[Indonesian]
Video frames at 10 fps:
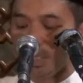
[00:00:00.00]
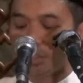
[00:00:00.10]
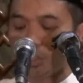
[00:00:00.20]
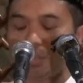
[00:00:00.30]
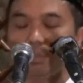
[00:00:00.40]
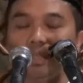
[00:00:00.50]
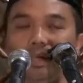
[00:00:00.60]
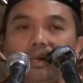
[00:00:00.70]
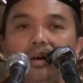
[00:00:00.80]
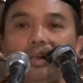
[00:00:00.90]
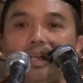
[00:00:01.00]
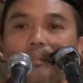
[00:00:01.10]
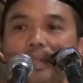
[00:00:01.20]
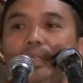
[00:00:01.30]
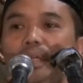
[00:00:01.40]
siddiqon
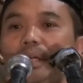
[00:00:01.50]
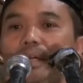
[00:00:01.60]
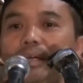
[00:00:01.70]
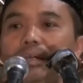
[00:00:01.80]
nabiyya